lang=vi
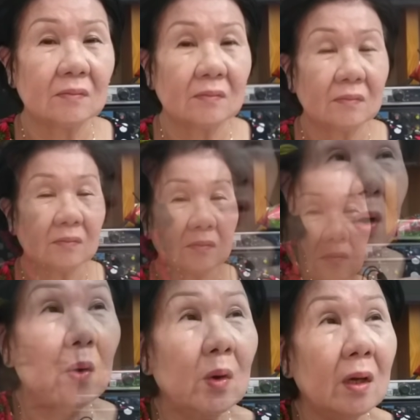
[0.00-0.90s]
việc này.
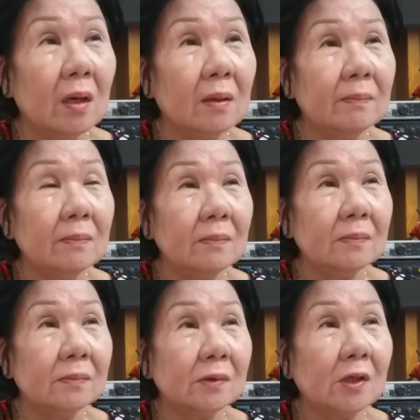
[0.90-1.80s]
Cô
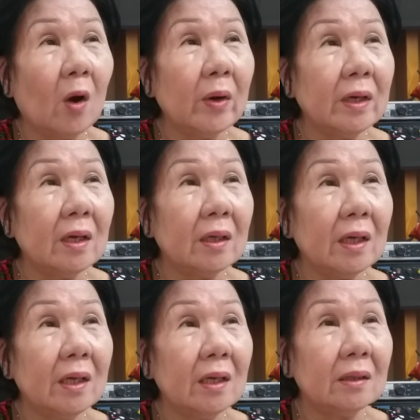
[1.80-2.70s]
coi
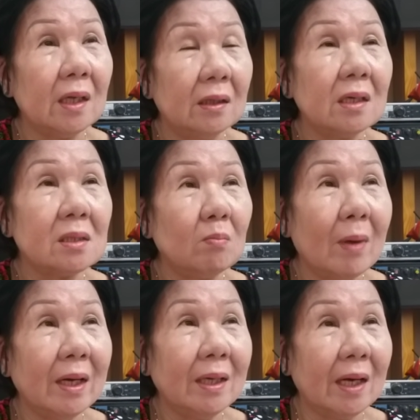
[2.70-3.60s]
cái Tịnh Thất
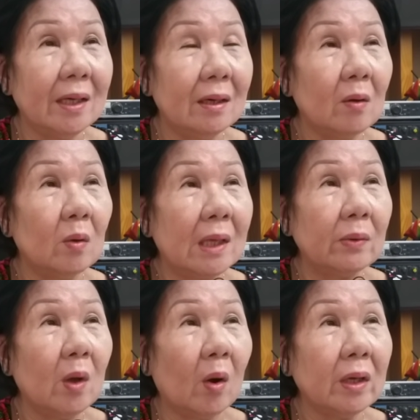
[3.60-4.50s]
Sông Mây này đó, cô
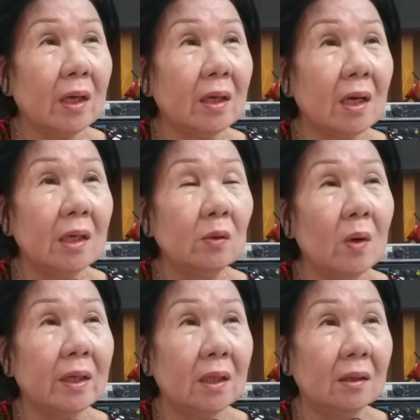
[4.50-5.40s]
theo dõi cái kênh
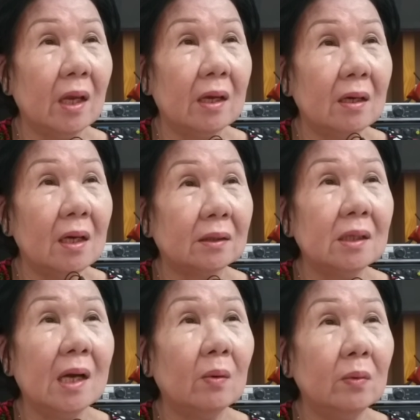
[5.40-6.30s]
của Lê Thanh Thiện là
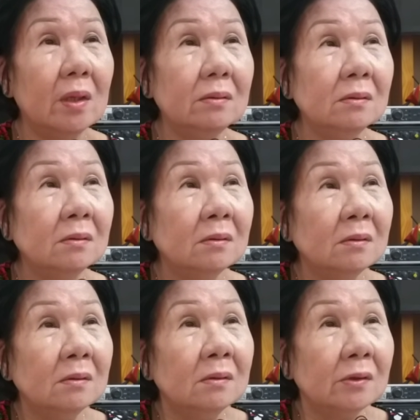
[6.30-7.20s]
từ đầu
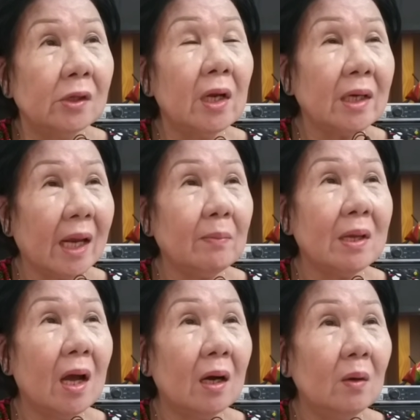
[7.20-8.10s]
cho đến ngay
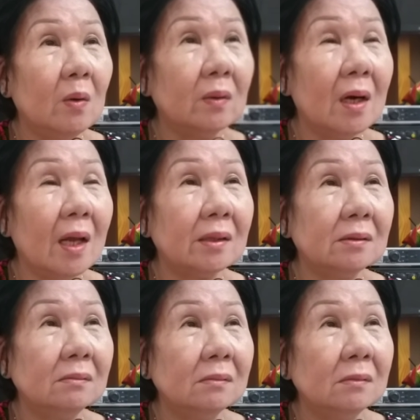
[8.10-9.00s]
bây giờ luôn. Đó là
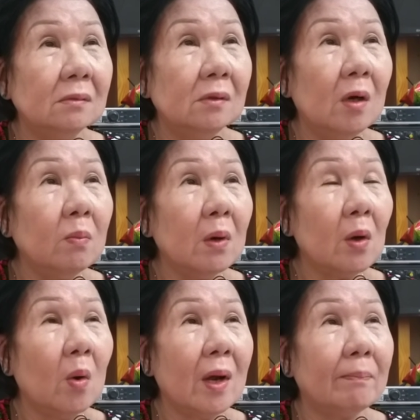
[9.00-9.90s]
lúc có
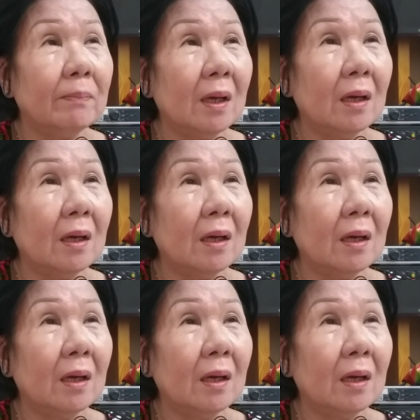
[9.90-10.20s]
cô gặp